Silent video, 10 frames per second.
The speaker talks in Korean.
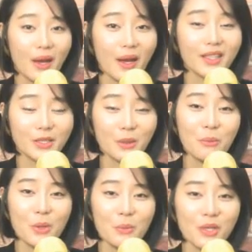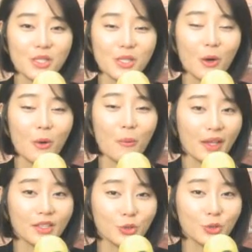많이 선보이면서
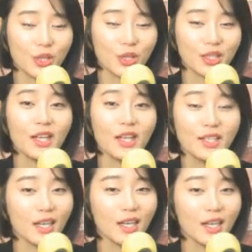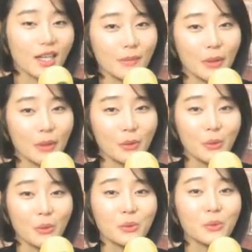많은 대중들한테 사랑을
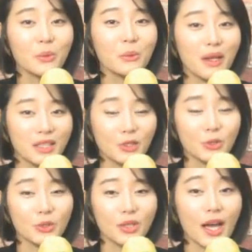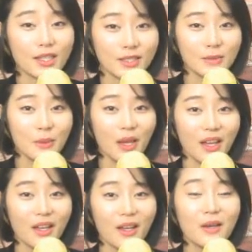받고 또 많은 대중들의 가슴에